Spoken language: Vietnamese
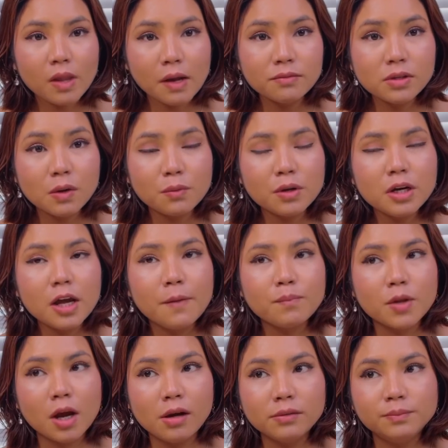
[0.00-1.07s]
trong cái
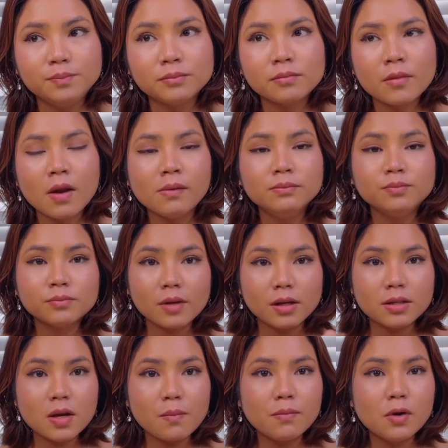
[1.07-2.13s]
đêm đó
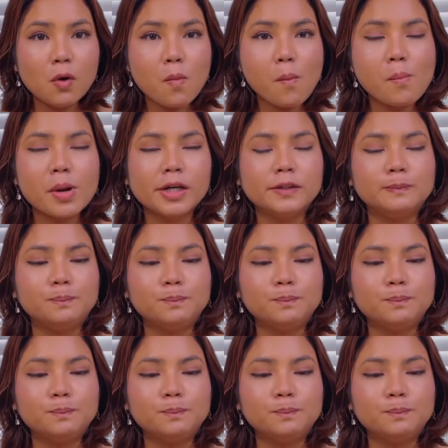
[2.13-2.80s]
trong lúc mà